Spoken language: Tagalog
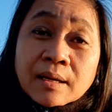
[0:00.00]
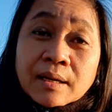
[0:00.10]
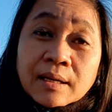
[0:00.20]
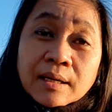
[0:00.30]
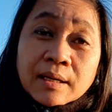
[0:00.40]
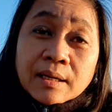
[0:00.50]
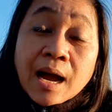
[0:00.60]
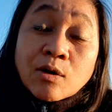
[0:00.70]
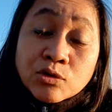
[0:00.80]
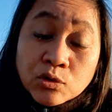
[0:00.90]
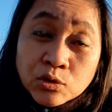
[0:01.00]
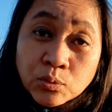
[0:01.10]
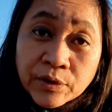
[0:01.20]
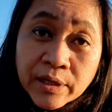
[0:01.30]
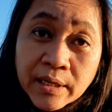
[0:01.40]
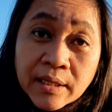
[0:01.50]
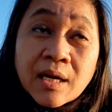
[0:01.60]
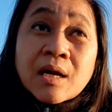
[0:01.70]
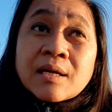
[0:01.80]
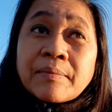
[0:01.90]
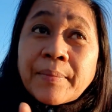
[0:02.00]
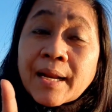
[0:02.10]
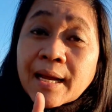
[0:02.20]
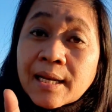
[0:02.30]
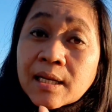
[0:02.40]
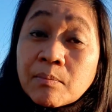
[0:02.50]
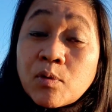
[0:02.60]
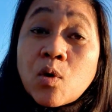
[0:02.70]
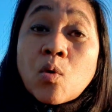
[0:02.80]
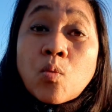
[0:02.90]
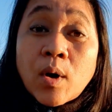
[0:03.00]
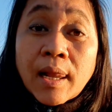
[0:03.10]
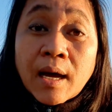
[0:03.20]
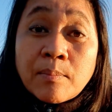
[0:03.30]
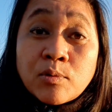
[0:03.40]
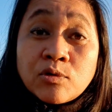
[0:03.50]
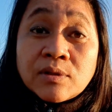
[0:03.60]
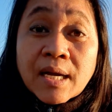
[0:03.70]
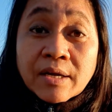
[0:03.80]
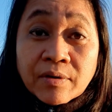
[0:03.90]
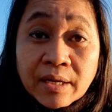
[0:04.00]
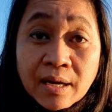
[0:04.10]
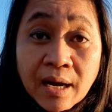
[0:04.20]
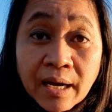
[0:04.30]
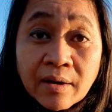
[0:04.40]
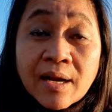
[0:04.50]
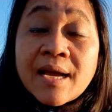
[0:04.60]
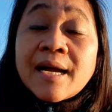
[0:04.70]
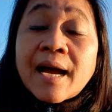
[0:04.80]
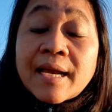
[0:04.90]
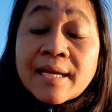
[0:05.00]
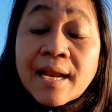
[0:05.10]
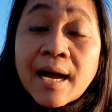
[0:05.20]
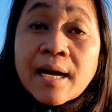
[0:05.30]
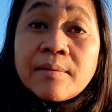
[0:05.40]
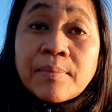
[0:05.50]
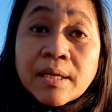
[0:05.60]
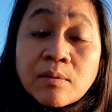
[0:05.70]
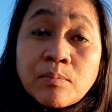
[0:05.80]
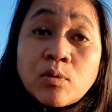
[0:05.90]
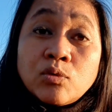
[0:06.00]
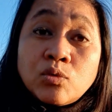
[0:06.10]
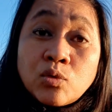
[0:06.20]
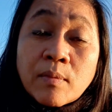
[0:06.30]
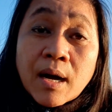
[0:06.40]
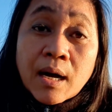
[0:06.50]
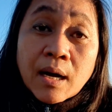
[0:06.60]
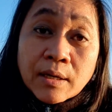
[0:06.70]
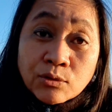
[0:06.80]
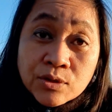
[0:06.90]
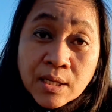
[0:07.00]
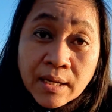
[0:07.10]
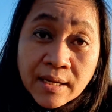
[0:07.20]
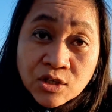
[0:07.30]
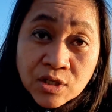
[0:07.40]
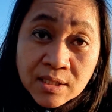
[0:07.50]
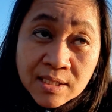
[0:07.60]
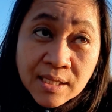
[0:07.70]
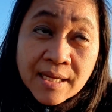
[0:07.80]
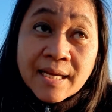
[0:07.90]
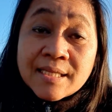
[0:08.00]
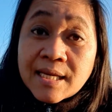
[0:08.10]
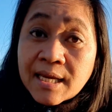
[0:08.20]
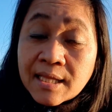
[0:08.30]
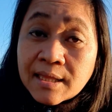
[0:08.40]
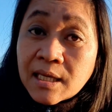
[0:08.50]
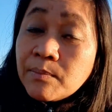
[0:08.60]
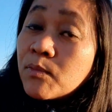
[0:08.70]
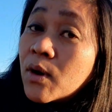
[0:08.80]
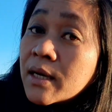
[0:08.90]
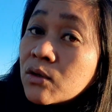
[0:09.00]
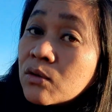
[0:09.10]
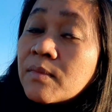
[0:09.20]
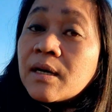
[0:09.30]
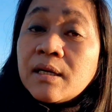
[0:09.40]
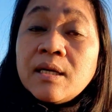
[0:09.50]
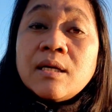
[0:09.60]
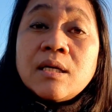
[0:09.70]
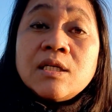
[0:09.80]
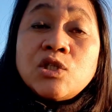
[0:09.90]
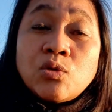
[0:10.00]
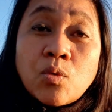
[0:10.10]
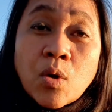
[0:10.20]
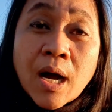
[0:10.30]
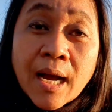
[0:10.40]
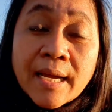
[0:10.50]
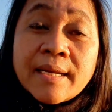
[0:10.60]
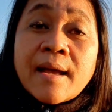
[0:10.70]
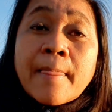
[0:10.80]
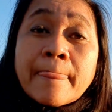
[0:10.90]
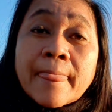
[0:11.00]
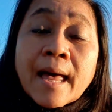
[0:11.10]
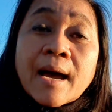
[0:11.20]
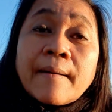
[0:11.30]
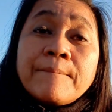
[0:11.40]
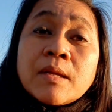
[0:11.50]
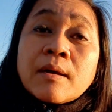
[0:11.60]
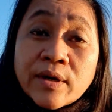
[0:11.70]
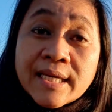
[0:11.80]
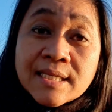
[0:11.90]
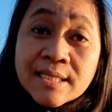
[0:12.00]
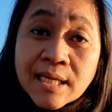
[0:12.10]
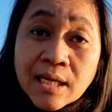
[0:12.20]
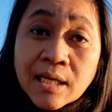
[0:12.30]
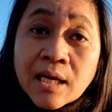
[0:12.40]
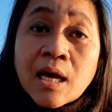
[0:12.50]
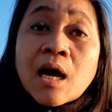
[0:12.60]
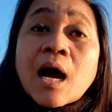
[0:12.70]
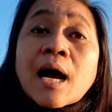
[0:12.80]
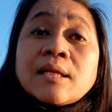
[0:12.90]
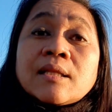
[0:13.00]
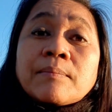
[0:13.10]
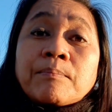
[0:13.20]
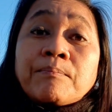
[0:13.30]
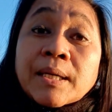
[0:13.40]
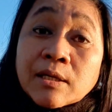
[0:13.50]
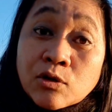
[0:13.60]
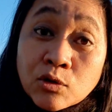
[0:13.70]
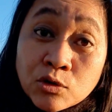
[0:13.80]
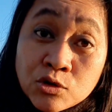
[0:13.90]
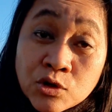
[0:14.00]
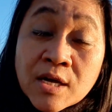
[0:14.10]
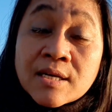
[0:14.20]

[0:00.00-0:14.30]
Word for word: uh, household worker. Paalala lang po, wala pong direct hire. Kailangan pa rin pong dumaan kayo sa agency kasi hindi po kayo mai-issuehan ng EC at PDOS